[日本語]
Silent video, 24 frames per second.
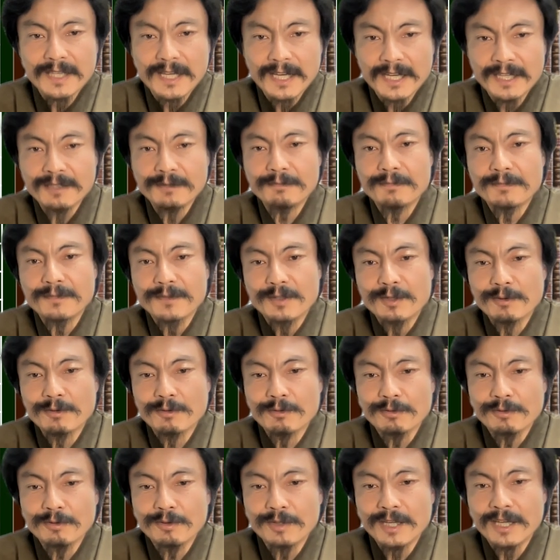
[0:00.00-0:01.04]
はい。とい
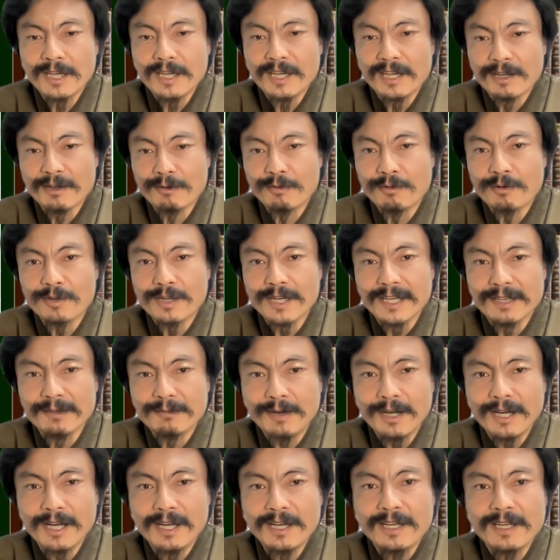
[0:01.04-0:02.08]
うことで、え今回
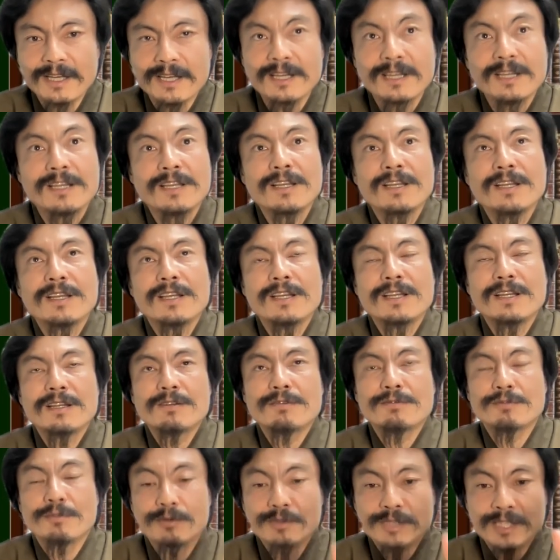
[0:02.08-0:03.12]
は
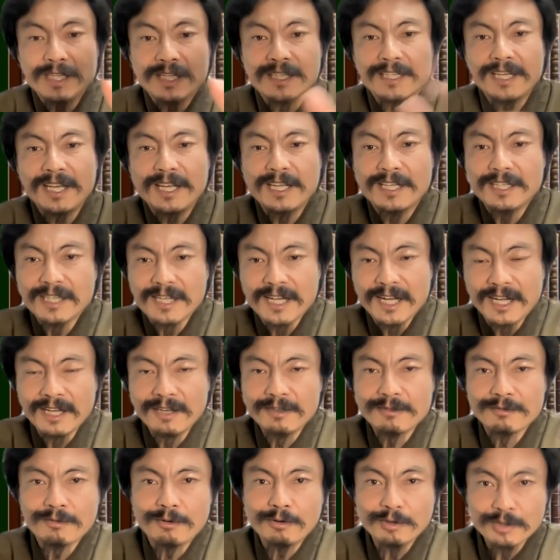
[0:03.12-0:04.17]
不動産経営にか
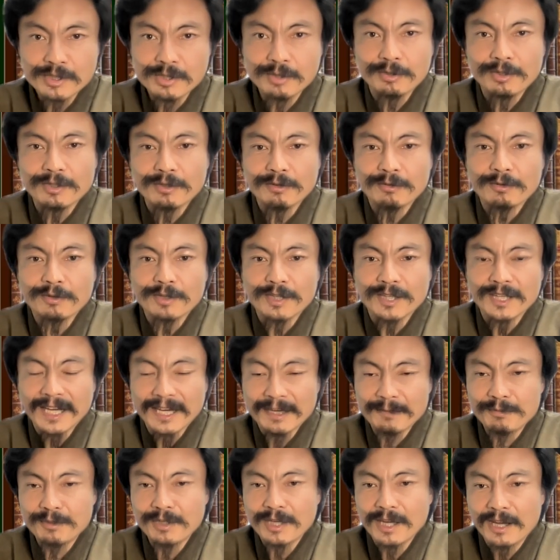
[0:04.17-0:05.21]
かるコストっていうことで、だ
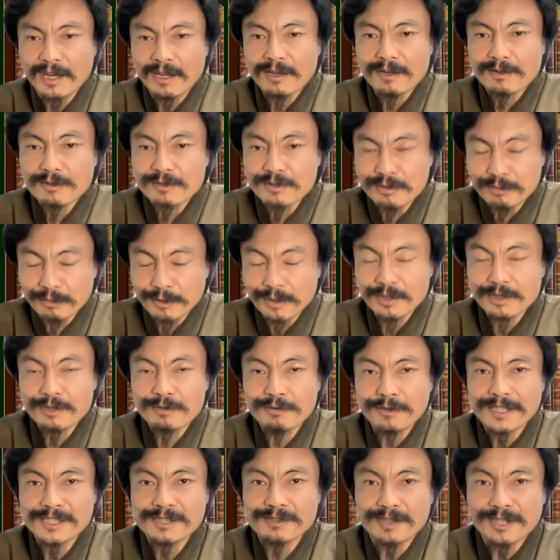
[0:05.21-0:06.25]
いぶね、
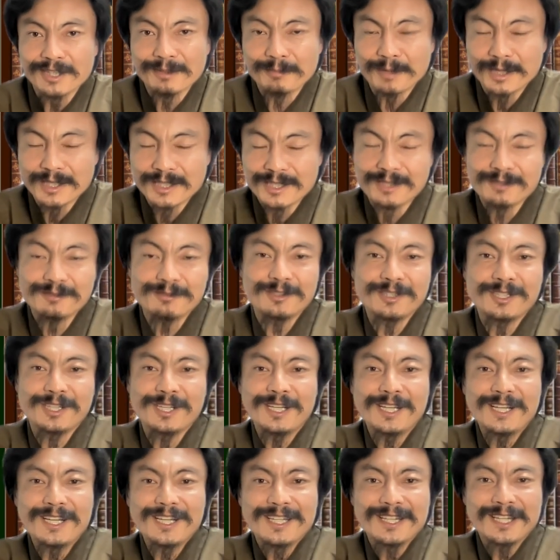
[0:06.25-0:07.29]
詳しくなってマニアック
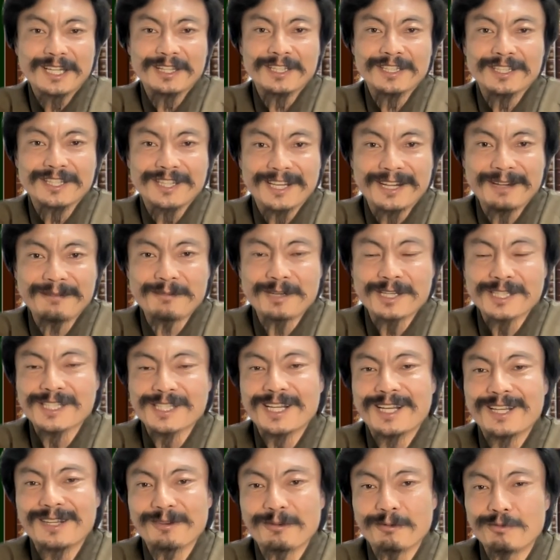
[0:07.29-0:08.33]
になってきてね、皆
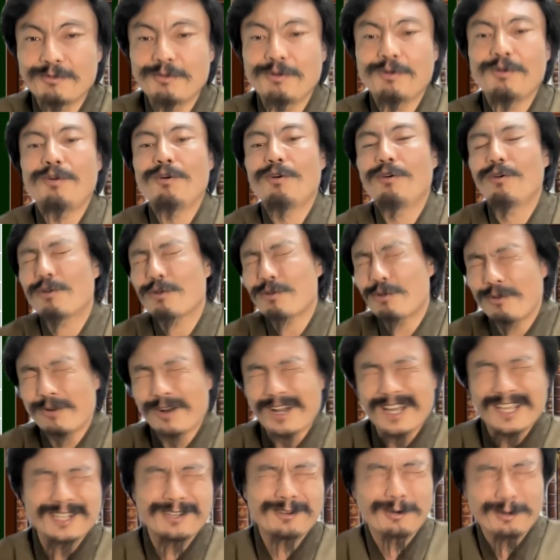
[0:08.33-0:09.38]
さん、あの、お
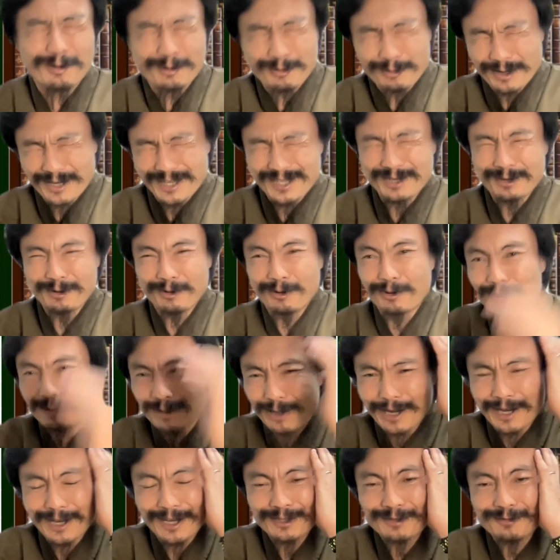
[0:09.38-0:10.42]
怖いよ、怖いよ、
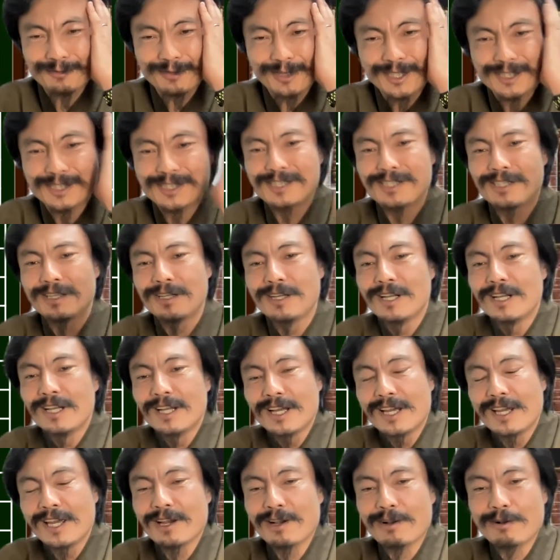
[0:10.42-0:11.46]
な、詳しい、
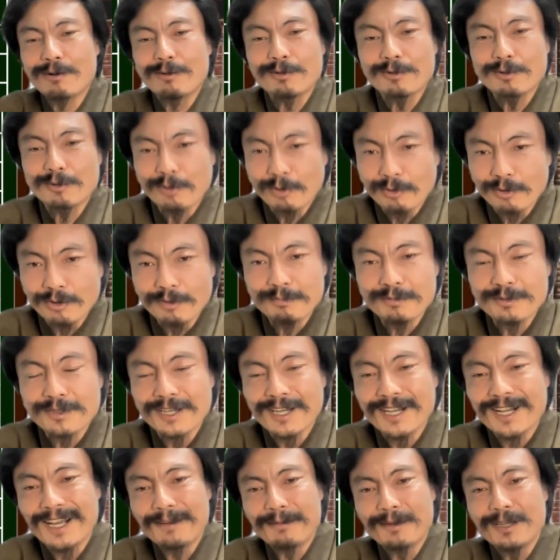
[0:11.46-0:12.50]
えー、こどの物
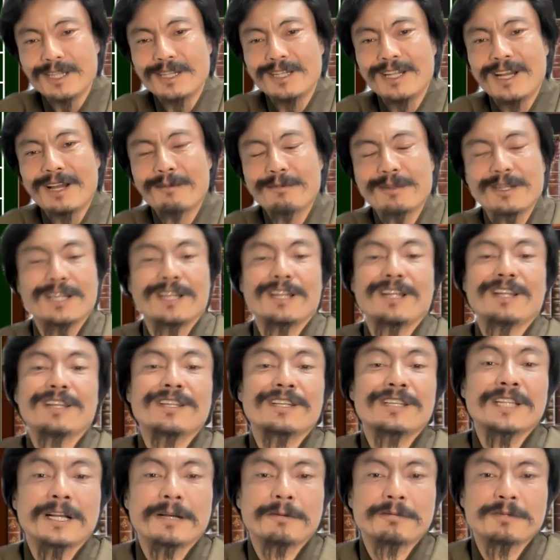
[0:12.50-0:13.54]
件買えばいいんだ、みたいになっ
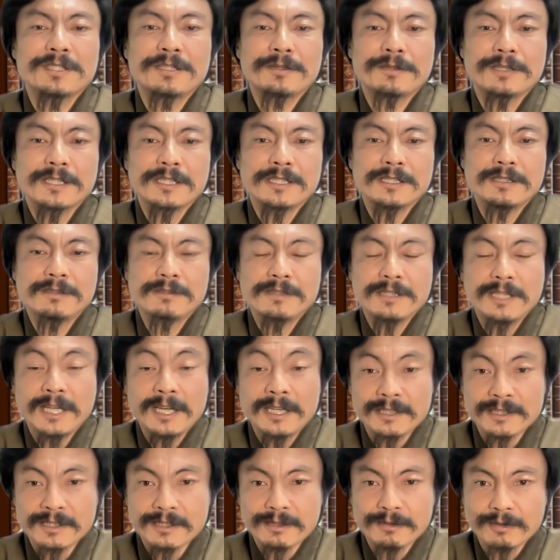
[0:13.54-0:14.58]
てきたかもしれな
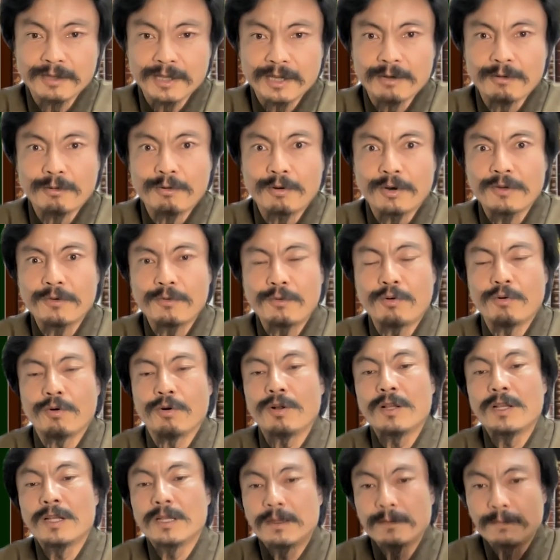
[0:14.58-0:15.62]
いですけどね、これ
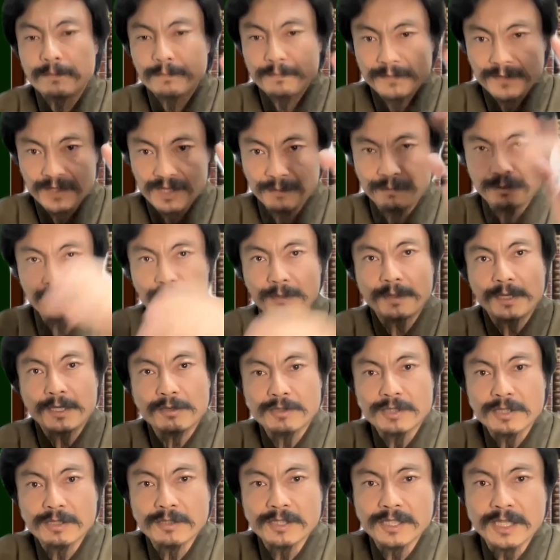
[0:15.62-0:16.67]
を自分で勉
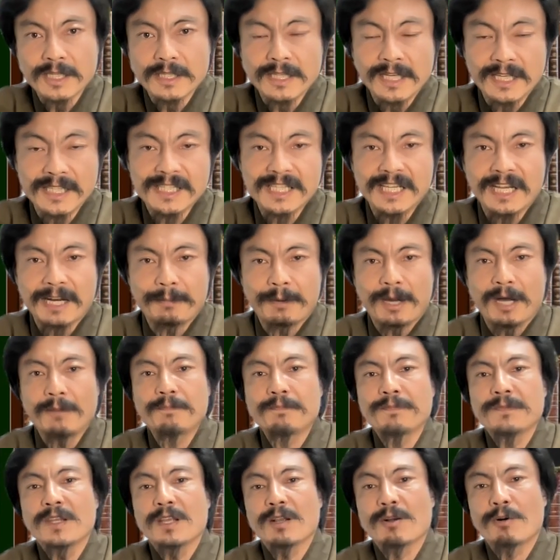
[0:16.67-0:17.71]
強してください。なぜならば、
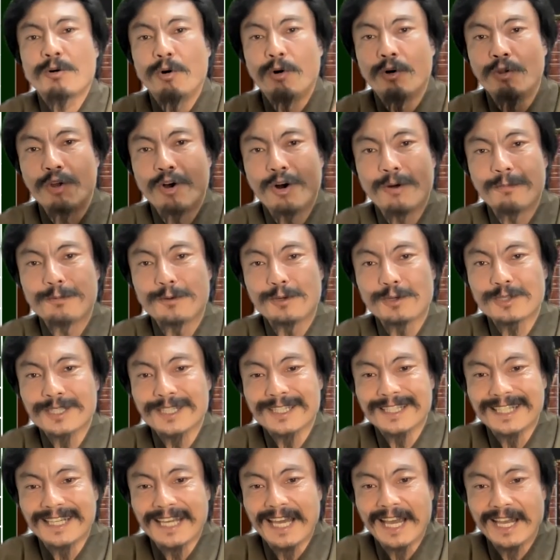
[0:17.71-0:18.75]
この物
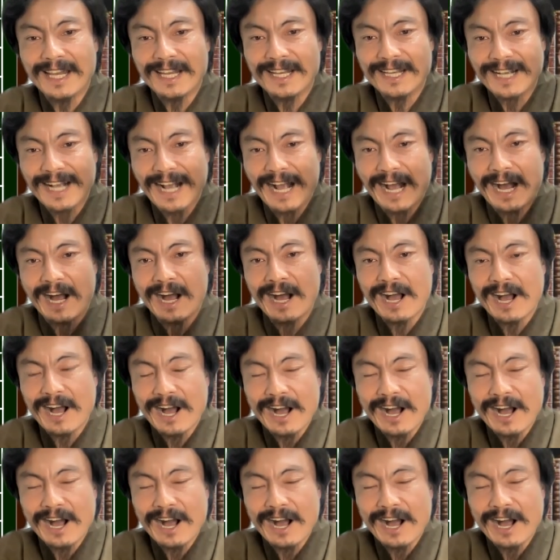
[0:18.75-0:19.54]
件が